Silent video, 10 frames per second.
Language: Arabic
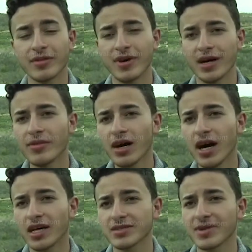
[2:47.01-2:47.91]
تمام
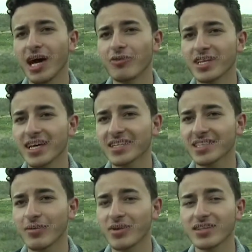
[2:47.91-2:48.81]
هسه بنحاول
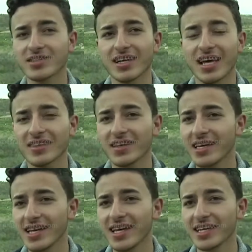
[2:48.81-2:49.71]
نركز على المناطق
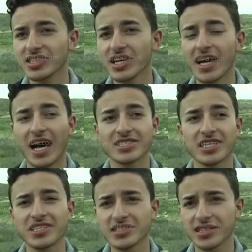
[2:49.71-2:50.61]
الاثريه ليش
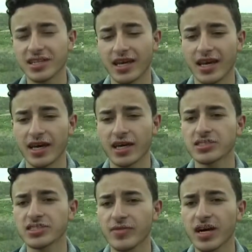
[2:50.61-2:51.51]
عشان آه،
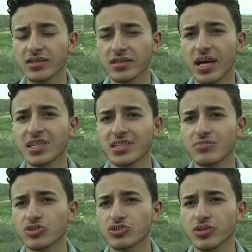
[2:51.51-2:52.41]
نجذب اكثر
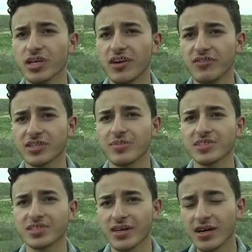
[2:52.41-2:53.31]
عدد من السياح في
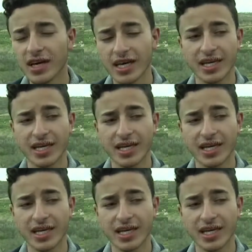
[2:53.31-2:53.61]
سباستيا